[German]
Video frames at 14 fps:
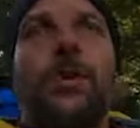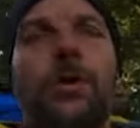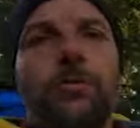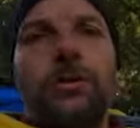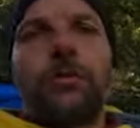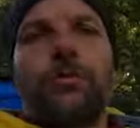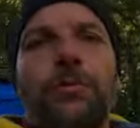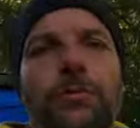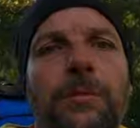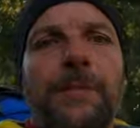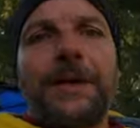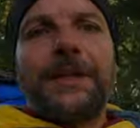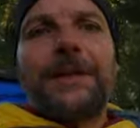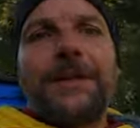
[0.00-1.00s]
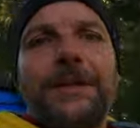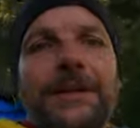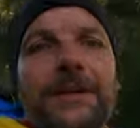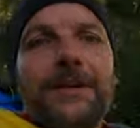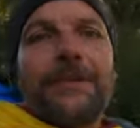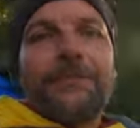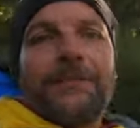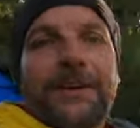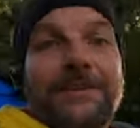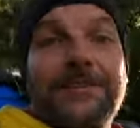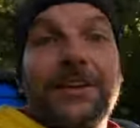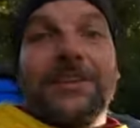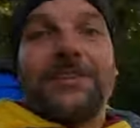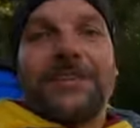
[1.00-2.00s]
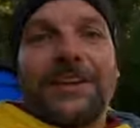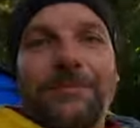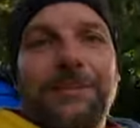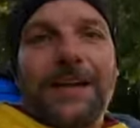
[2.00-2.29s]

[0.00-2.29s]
Und dann gucken wir mal, was St.